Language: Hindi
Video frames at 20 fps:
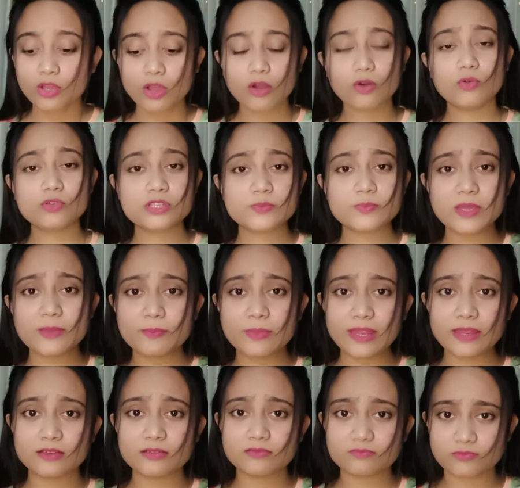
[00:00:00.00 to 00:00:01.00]
उस पर
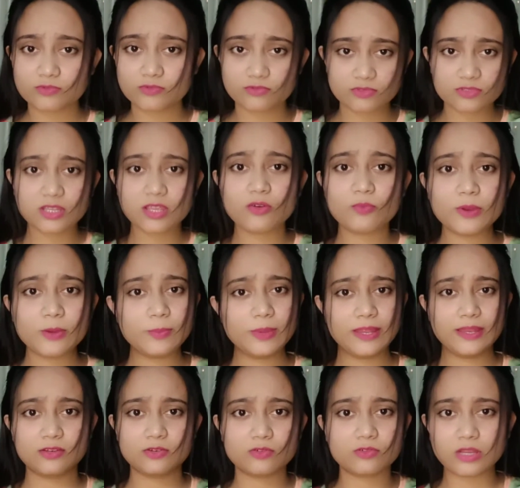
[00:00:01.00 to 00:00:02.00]
प्लेट उसके ऊपर
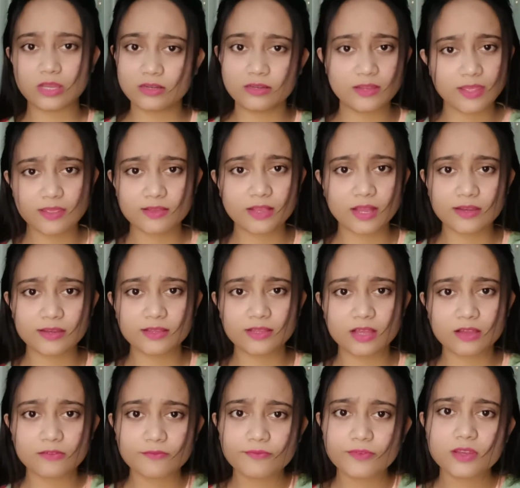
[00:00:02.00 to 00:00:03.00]
प्लेट को रखना है खाने का
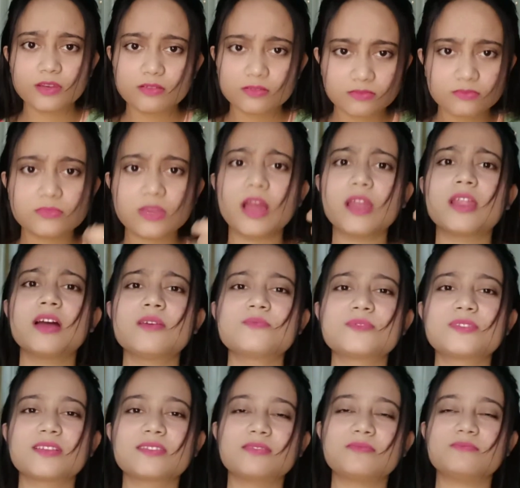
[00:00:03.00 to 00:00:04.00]
फिर आराम से
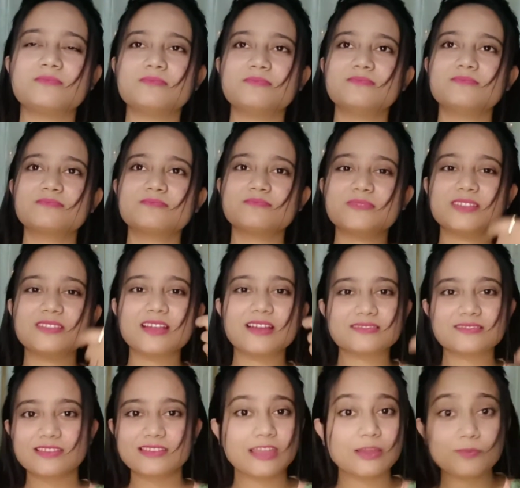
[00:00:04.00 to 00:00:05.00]
एकदम बिंदास
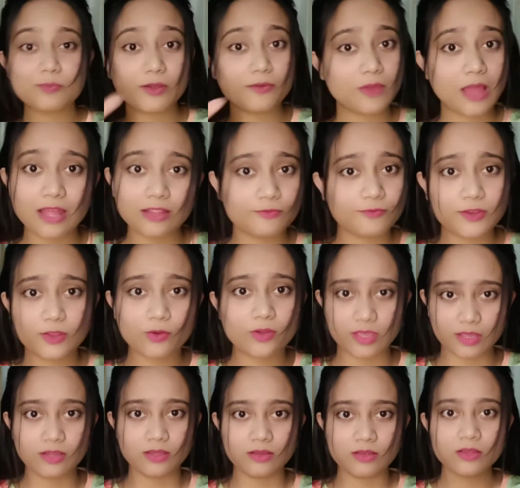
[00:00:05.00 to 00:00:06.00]
ये आपका हाथ फ्री हो गया
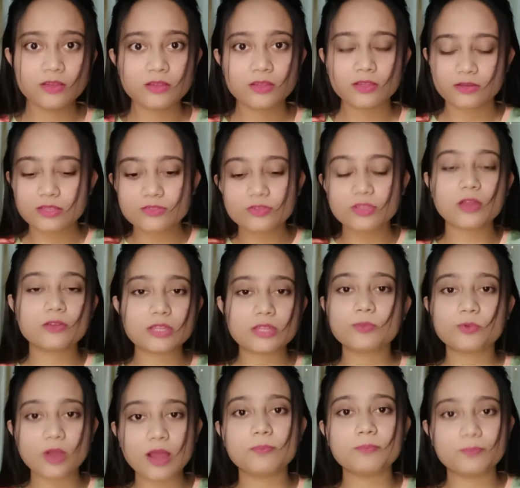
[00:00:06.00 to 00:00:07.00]
ना नहीं तो क्या होता है
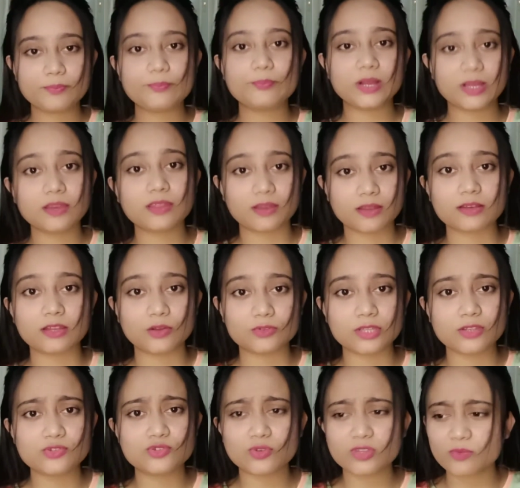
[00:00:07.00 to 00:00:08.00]
आपको पकड़ के रखना होता है
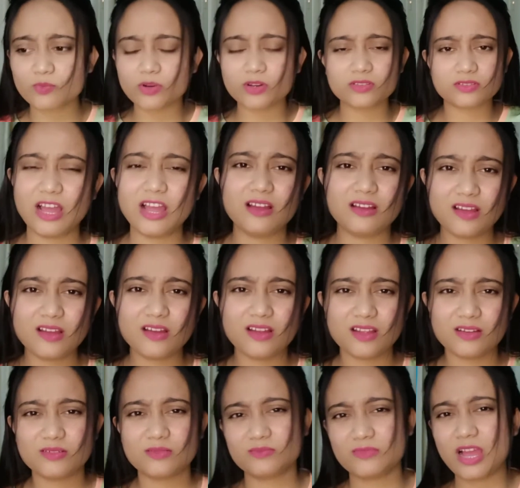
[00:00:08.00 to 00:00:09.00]
जो कि बहुत
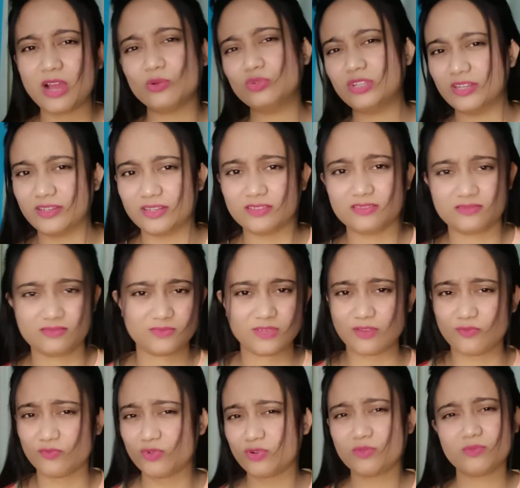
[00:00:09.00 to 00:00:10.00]
आउटडेटेड है
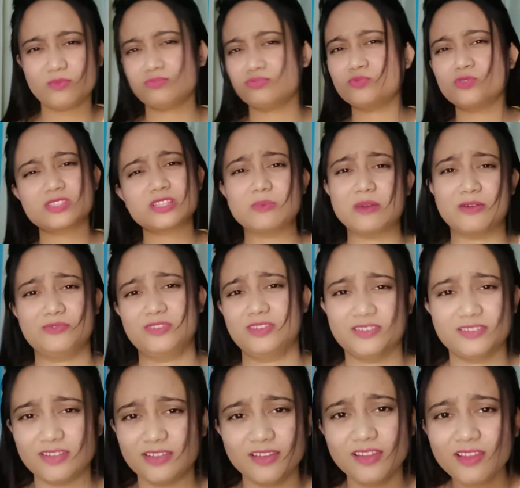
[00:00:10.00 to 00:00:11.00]
वो वो सब
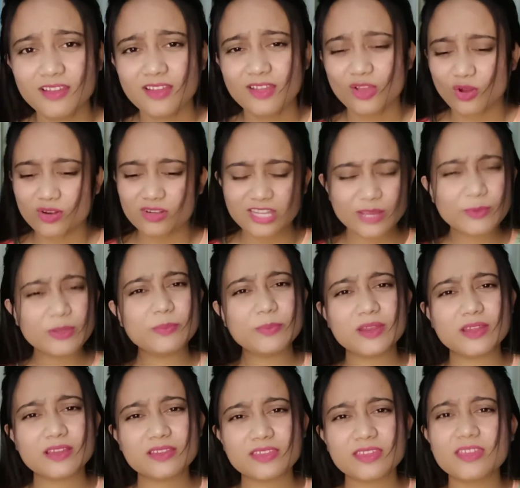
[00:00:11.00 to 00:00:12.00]
आउटडेटेड है और टेबल पे
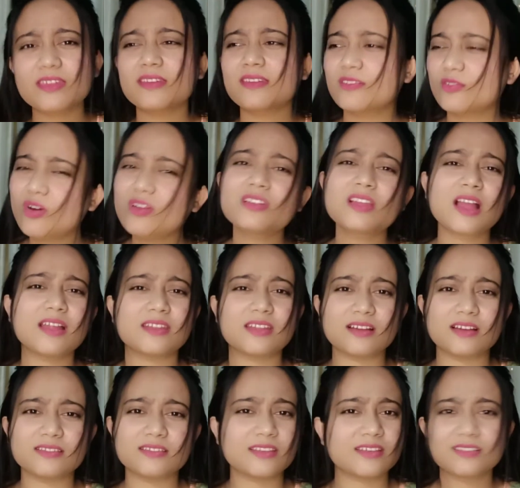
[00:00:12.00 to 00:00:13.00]
रख के कौन खाना
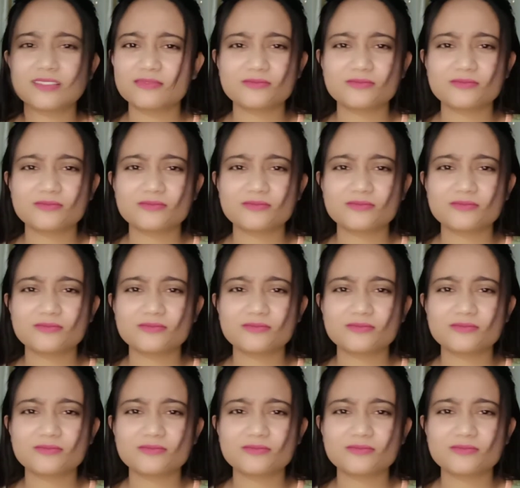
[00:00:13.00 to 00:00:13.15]
खाता है